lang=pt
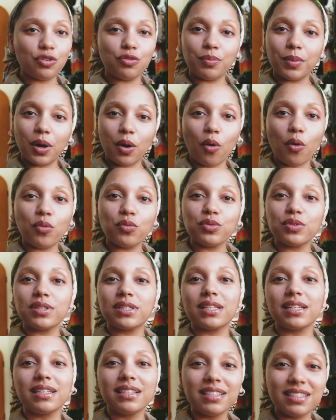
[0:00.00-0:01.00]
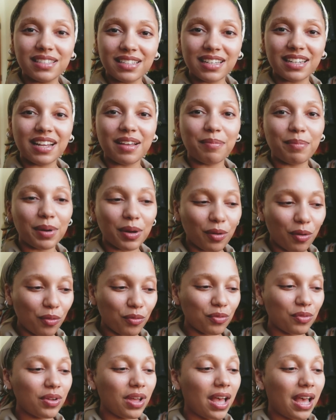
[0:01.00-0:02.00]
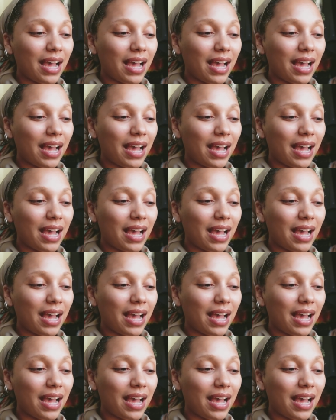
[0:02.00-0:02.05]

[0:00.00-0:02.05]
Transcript: uma constância, né, para com,